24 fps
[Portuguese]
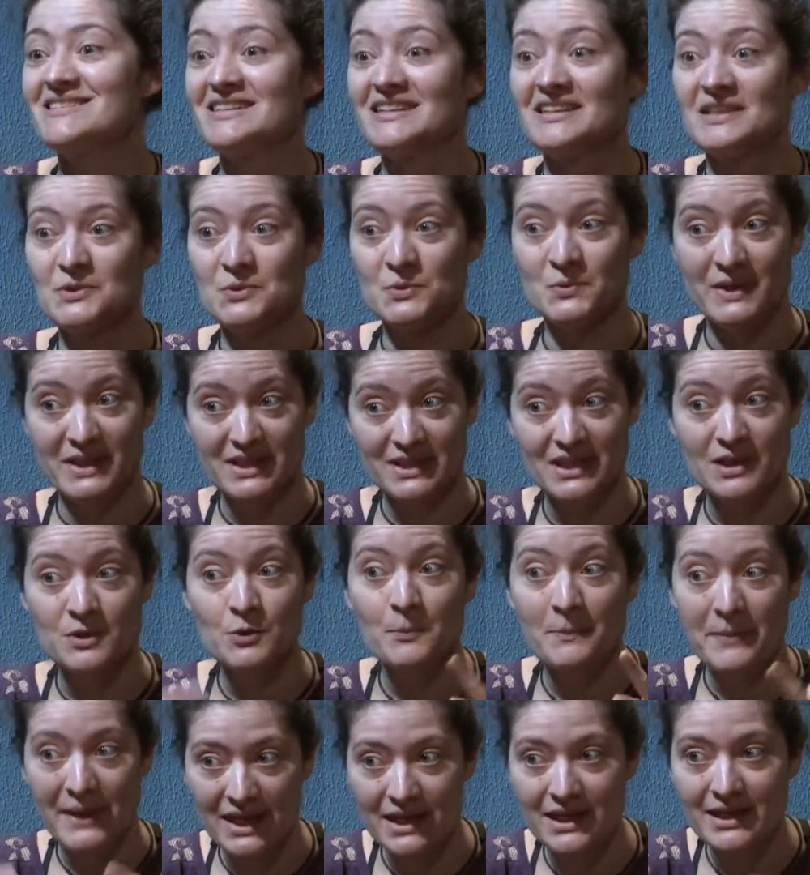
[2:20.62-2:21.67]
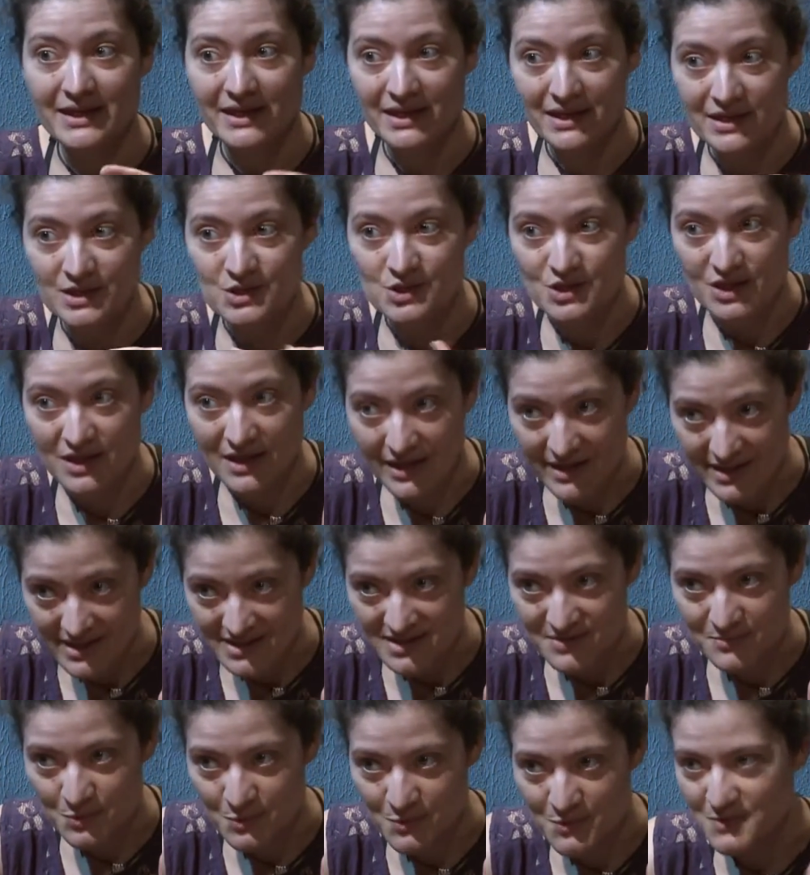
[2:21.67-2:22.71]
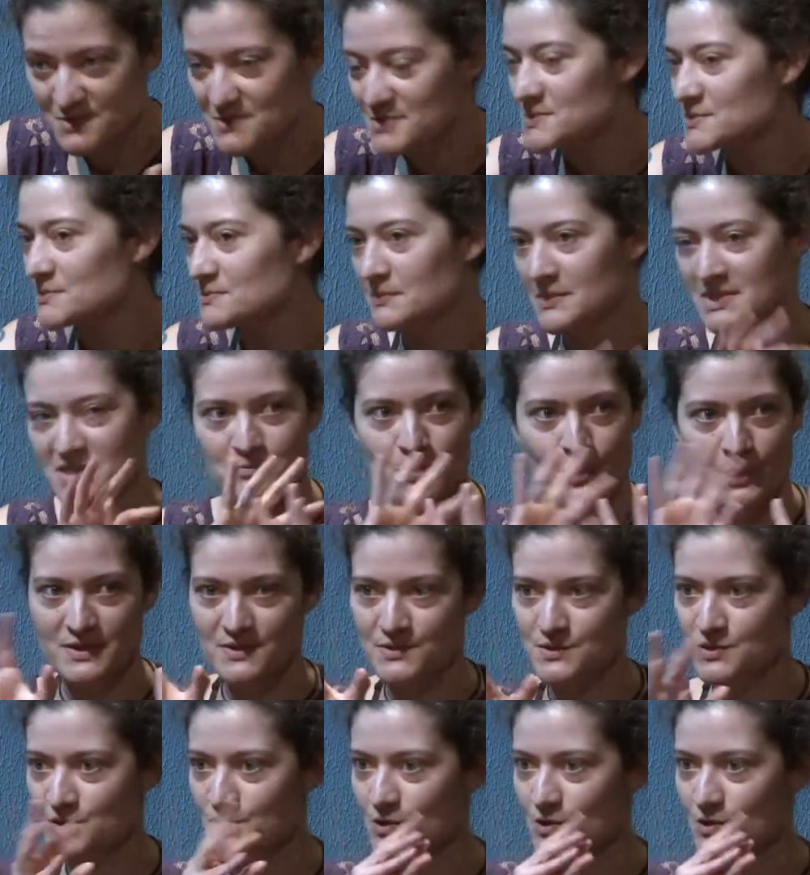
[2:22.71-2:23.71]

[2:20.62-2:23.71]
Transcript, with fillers: estão entrando pela ilha de Lesbos. Mas é, bom, esse, esse